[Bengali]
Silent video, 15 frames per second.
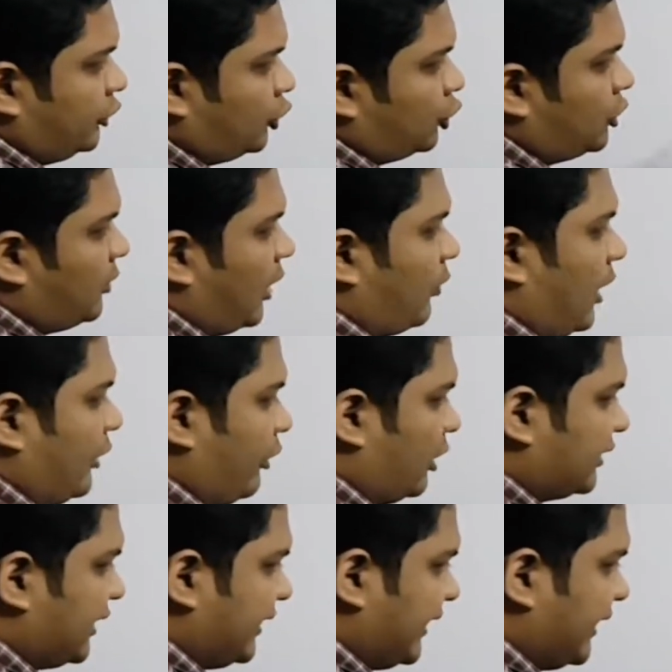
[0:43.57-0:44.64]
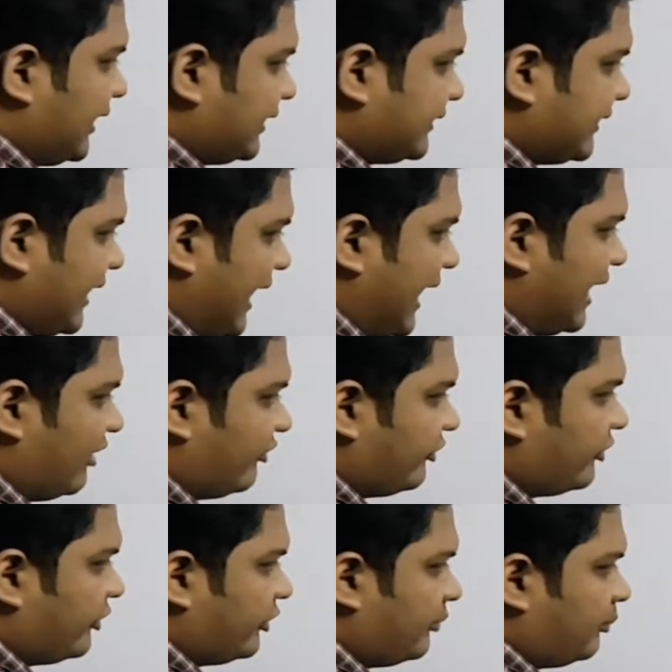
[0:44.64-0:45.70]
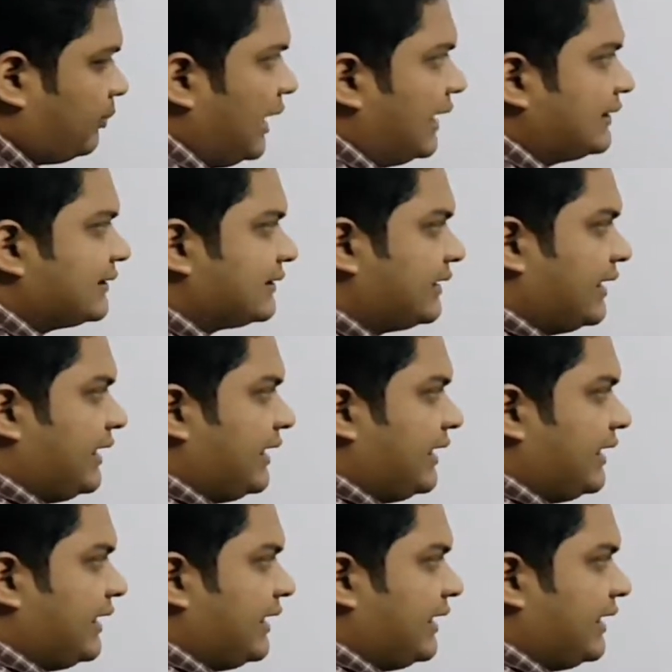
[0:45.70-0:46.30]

টু টু বার ওয়ান অর্থাৎ এখানে আসছে হাফ প্লাস